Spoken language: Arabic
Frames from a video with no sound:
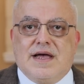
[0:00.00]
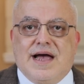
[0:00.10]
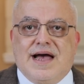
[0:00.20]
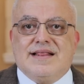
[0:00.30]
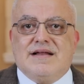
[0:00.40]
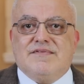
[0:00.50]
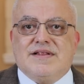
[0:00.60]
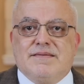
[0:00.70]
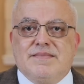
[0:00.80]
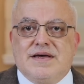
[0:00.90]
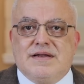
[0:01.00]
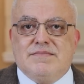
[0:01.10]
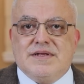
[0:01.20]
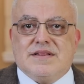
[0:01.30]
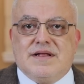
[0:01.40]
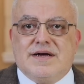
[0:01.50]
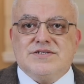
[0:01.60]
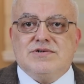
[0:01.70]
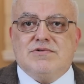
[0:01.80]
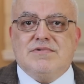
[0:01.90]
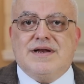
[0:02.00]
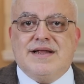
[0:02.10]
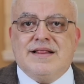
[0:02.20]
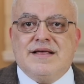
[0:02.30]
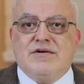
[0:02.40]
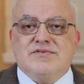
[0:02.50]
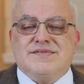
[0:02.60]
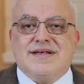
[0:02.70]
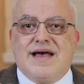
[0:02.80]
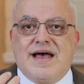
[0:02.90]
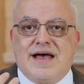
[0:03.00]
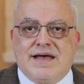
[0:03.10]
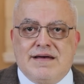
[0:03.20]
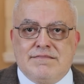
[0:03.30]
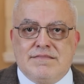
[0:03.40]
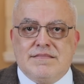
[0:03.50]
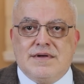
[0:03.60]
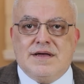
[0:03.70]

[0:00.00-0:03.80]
هذا الفيتامين ب 12 هو الذي يساهم